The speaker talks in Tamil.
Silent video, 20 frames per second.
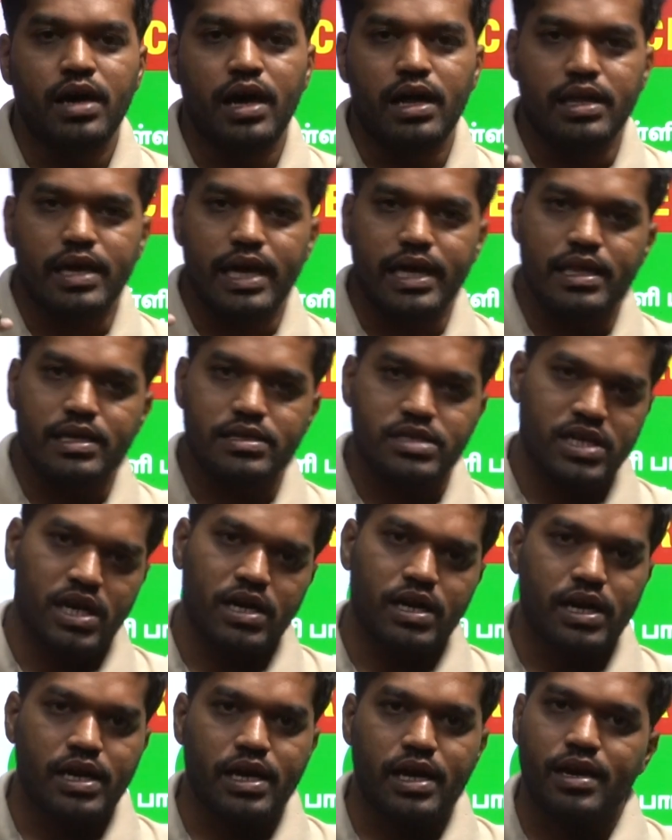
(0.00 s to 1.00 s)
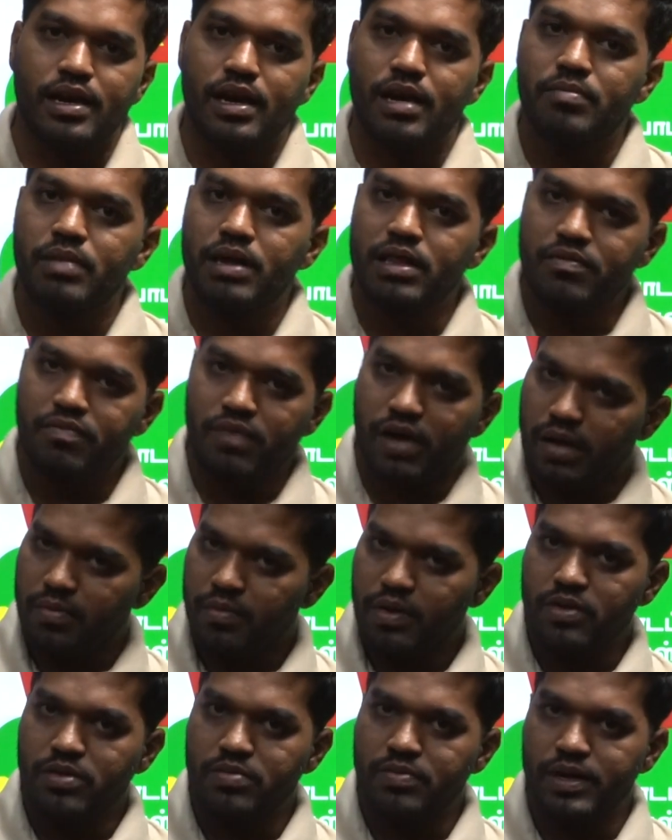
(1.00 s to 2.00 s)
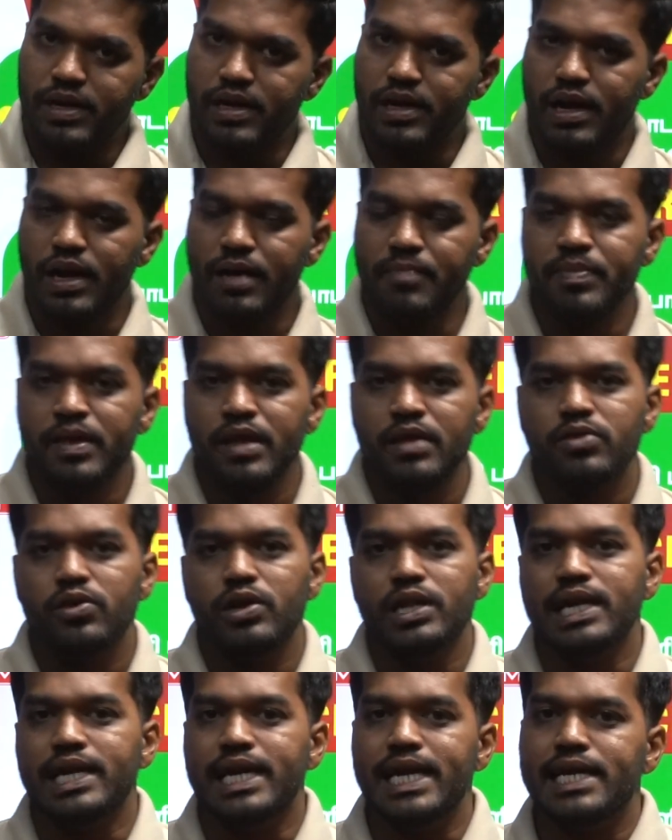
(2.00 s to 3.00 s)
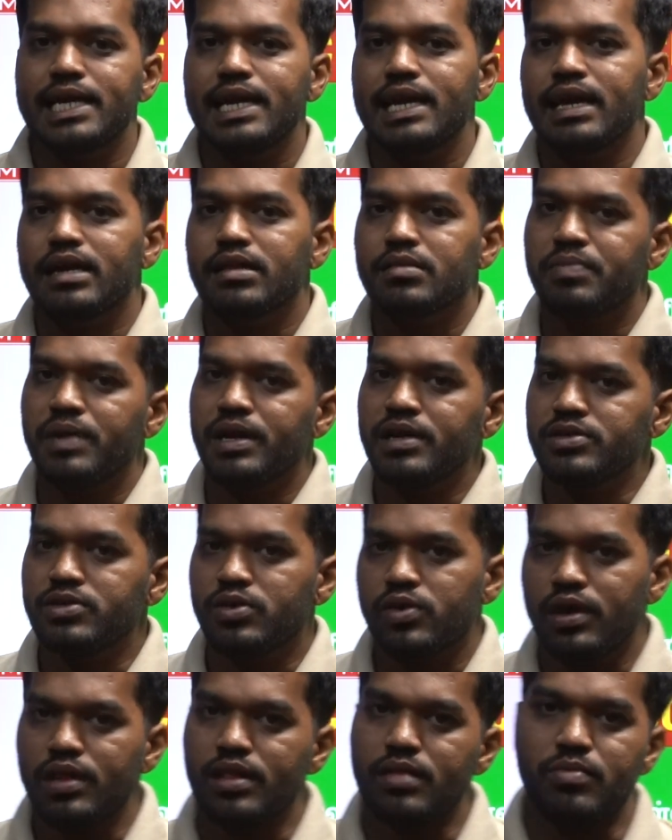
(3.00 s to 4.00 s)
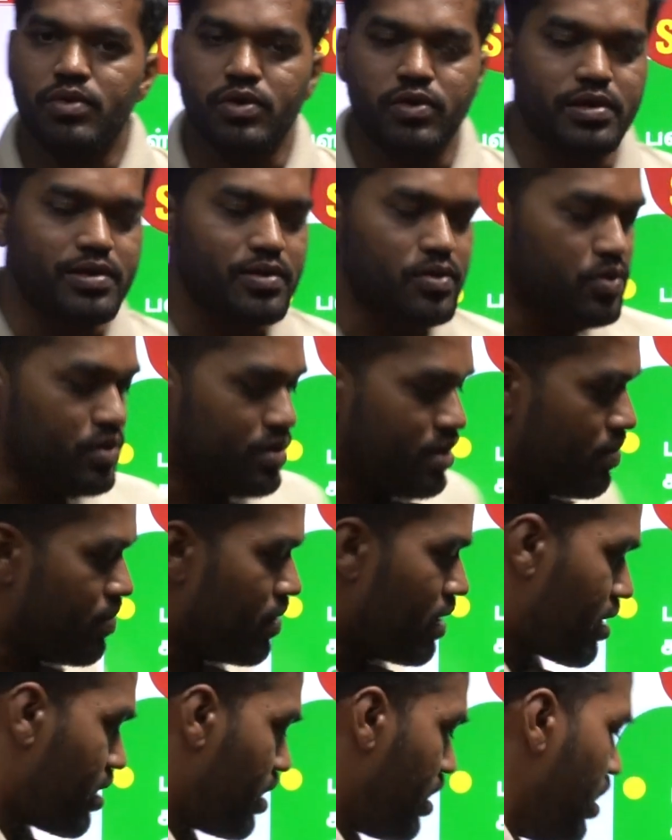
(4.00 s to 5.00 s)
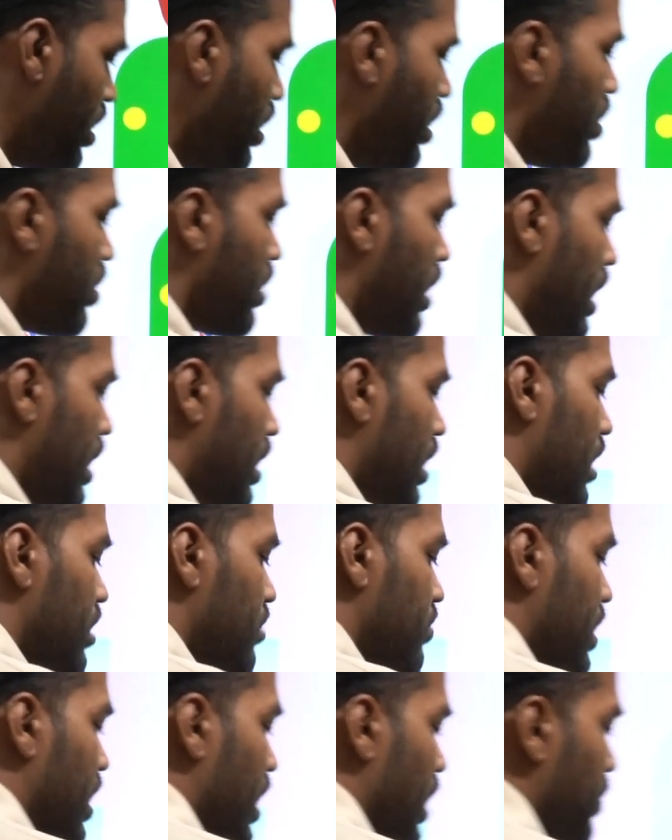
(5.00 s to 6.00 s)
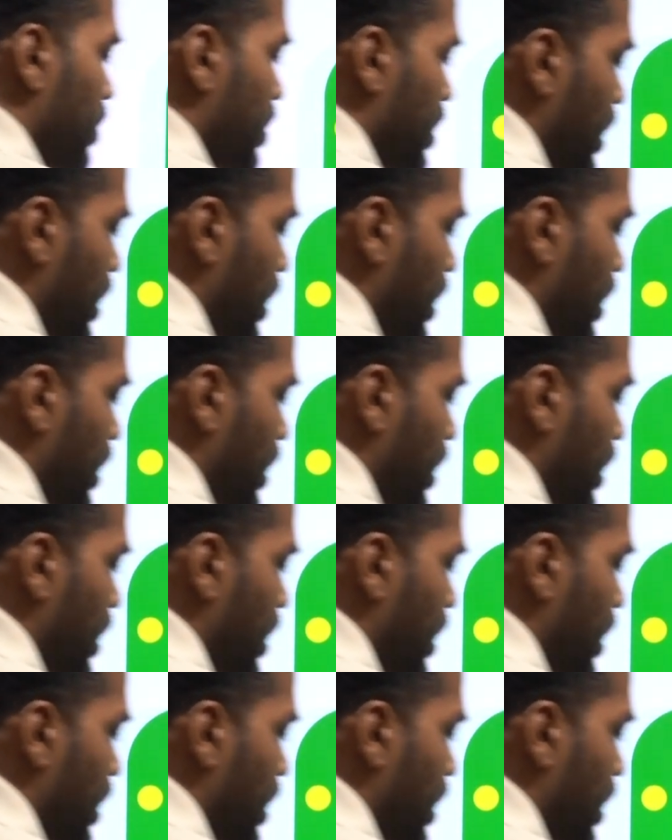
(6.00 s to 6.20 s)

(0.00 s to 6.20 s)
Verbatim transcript: அது எதர் ஷார்ட்கட்டாக இருக்கலாம் அல்லது ஃபார்முலா யூஸ் பண்ணியிருக்கலாம் ஸோ அந்த டீட்டெயில் எக்ஸ்பிளனேஷனோட இந்த புக் வந்து கொடுத்துருப்பாங்க அது அது மட்டும் இல்லாமல்